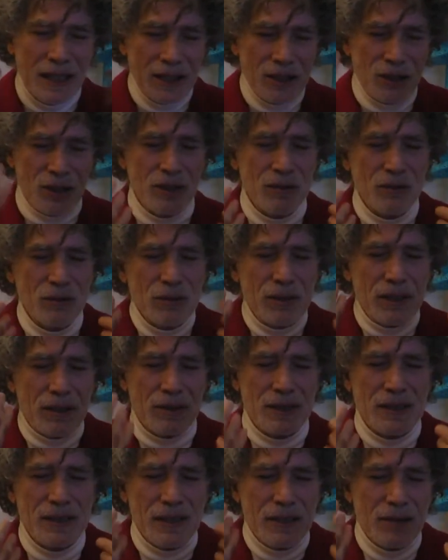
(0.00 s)
cioè in tutte
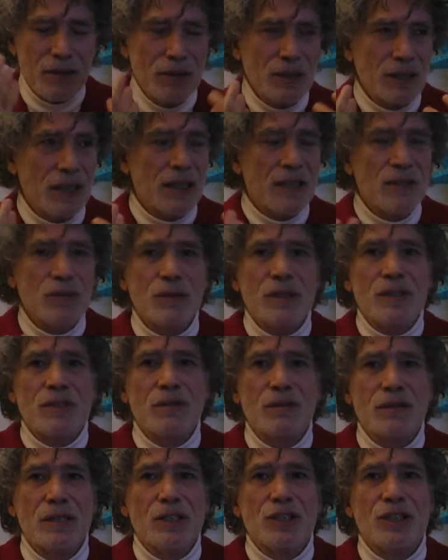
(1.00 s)
queste cose
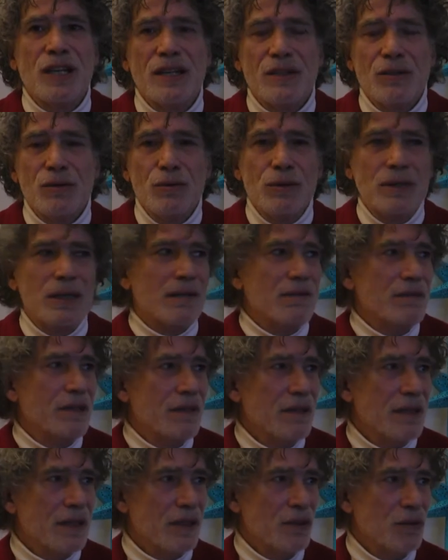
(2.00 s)
l'intuizione ci aiuta a
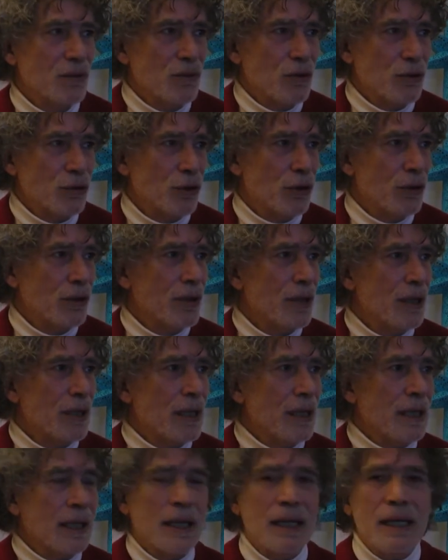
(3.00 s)
vivere in un modo
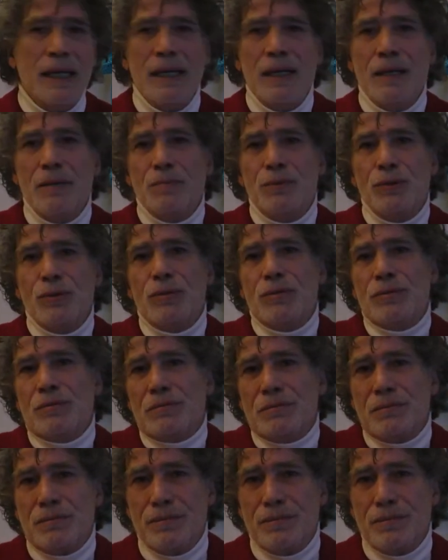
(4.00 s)
più,